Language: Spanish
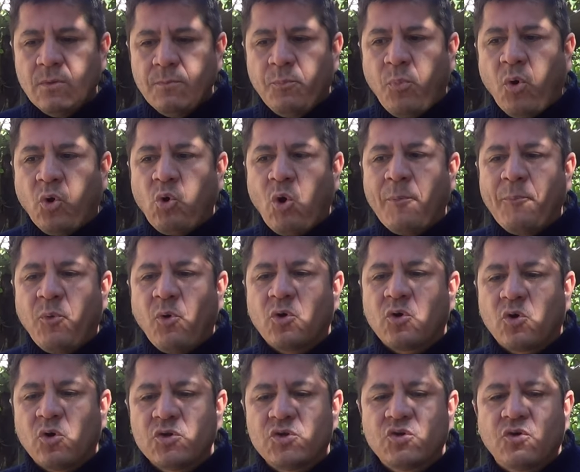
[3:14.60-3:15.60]
poco a
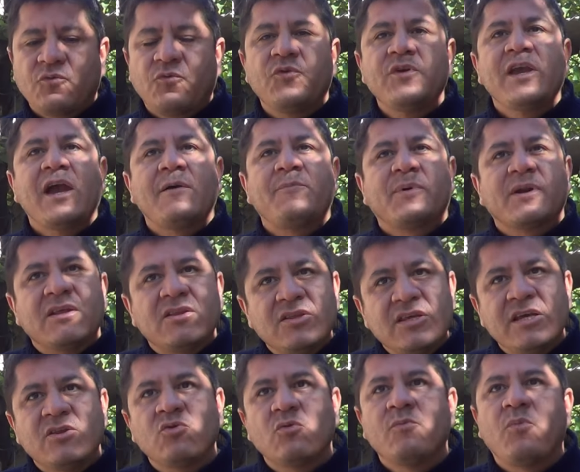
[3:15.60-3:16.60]
poco yo fui
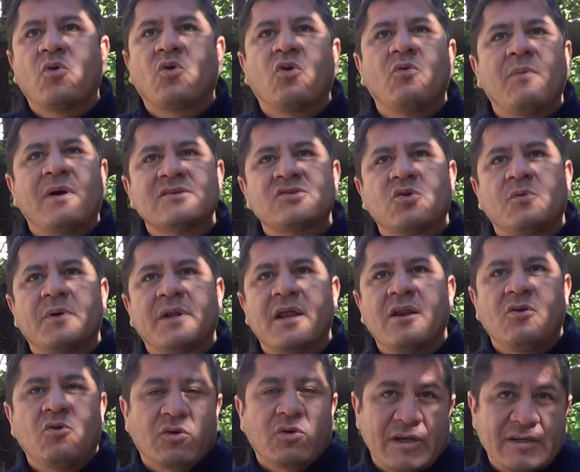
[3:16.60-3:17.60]
aprendiendo un poco más
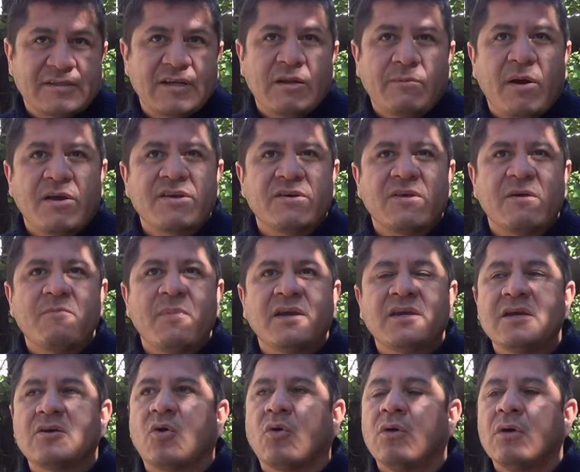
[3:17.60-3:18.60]
sobre lo que es el Valle de
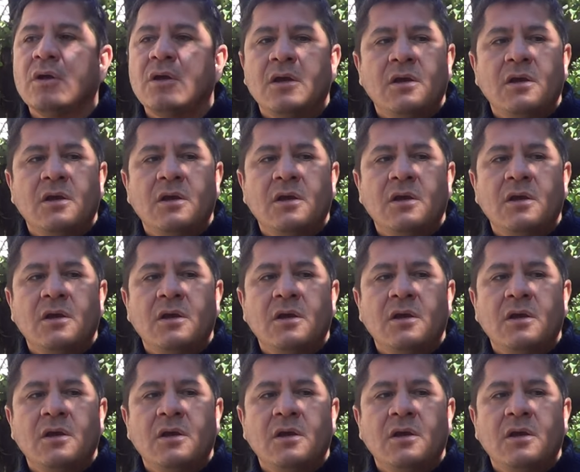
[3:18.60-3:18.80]
México.